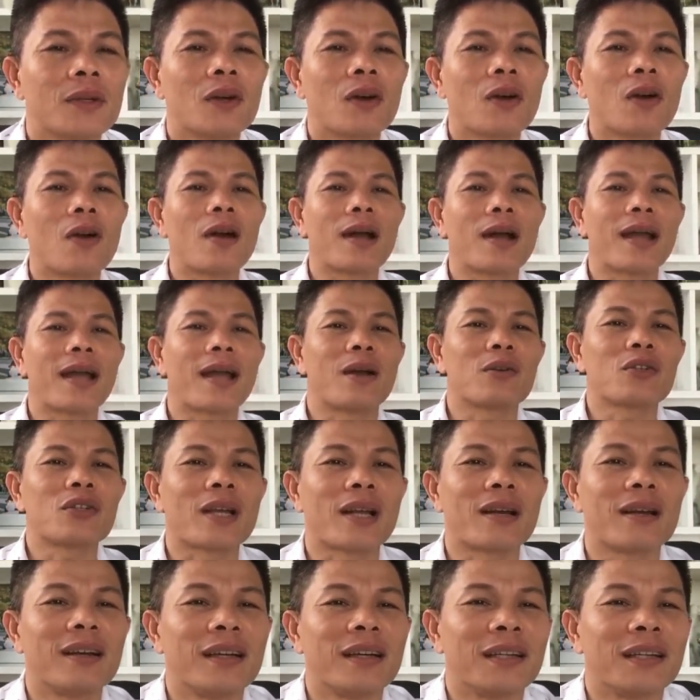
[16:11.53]
đoan áo
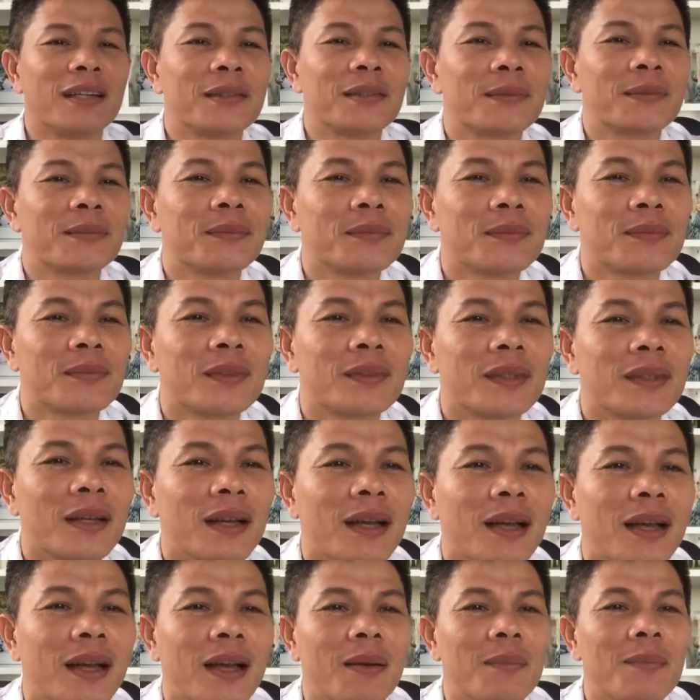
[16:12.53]
xanh ơi
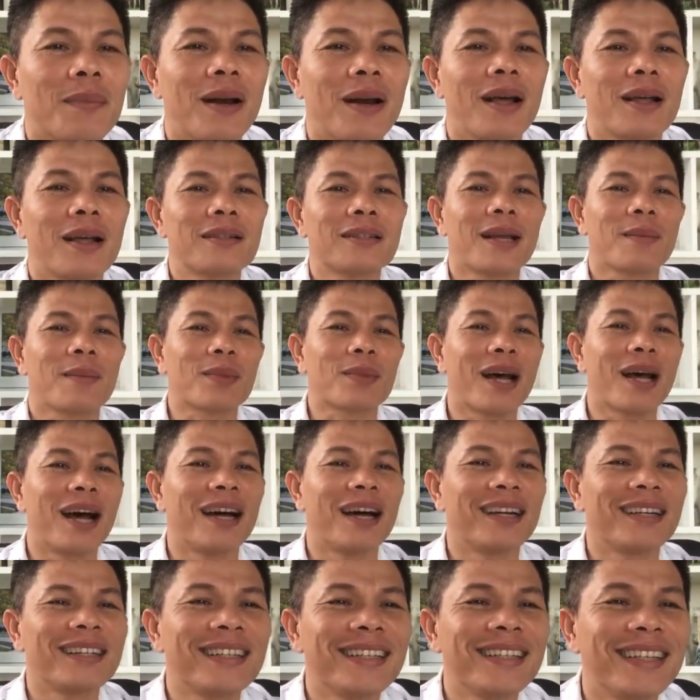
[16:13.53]
à blood
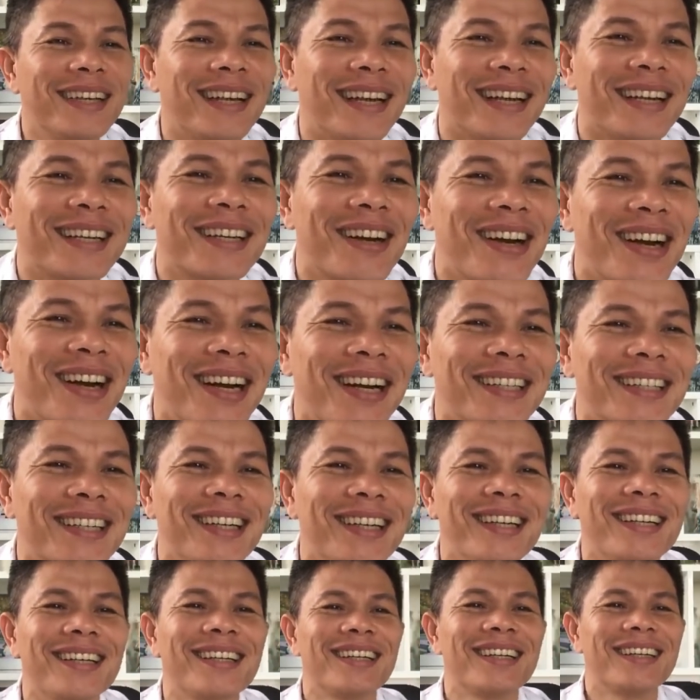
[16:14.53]
chapter đi à, đòn đòn
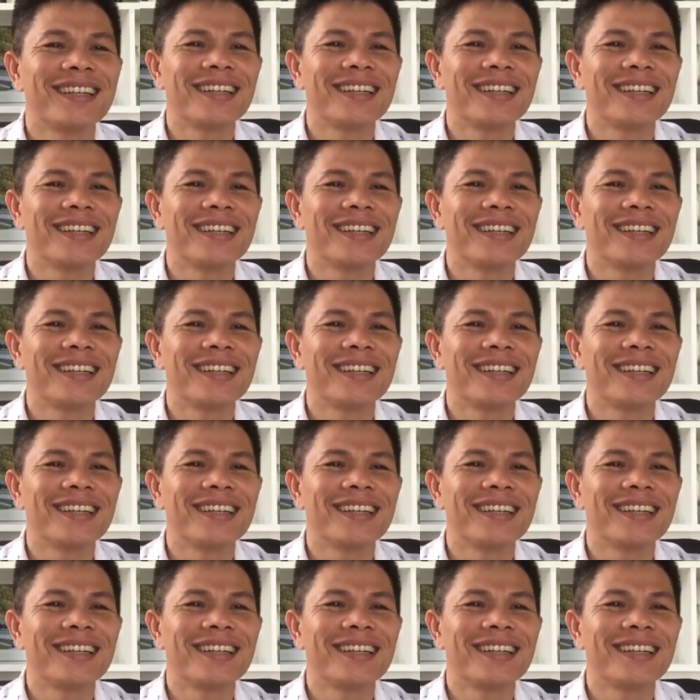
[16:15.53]
à.